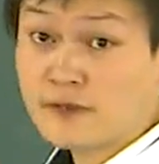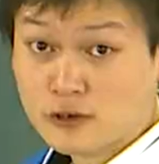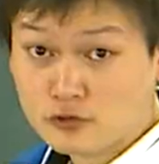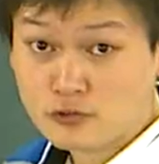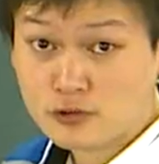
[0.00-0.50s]

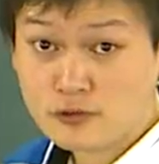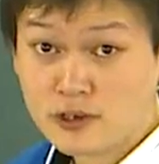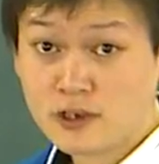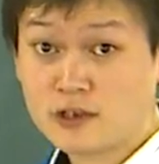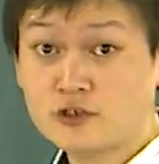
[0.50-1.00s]
分数，所
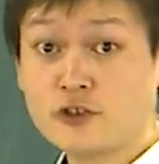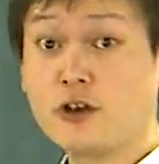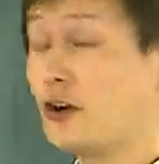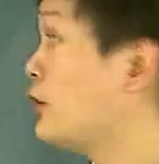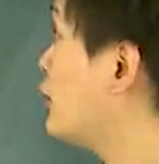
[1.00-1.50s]
以只
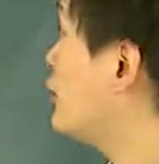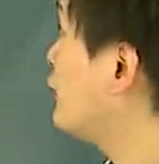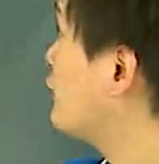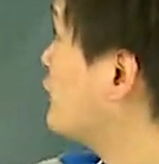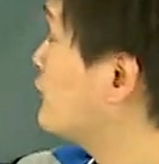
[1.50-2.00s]
有
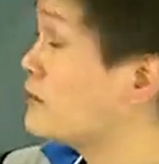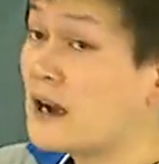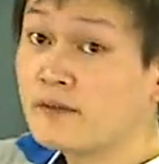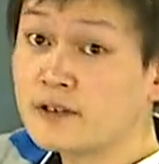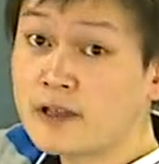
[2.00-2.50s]
负
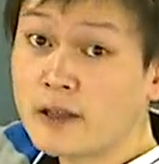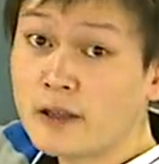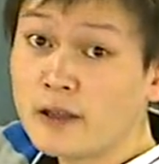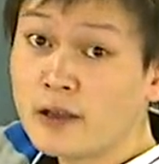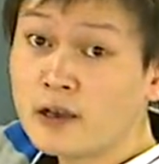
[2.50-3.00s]
八分之三，
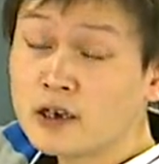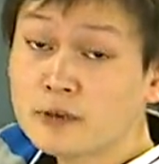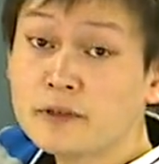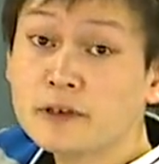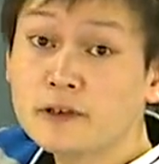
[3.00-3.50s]
嗯，
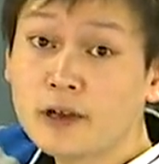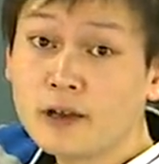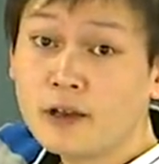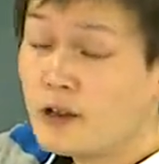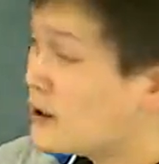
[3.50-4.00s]
是不是一个？
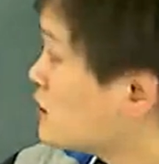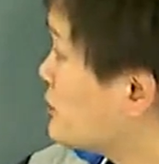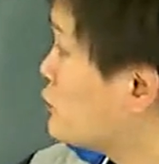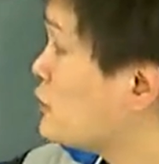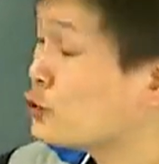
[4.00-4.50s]
嗯，
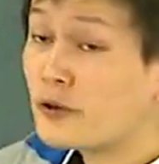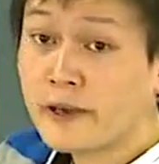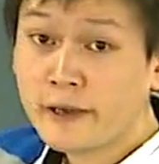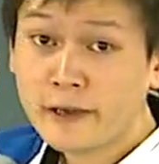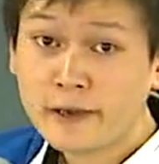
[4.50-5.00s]
所以同学又选
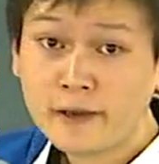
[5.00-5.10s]
A，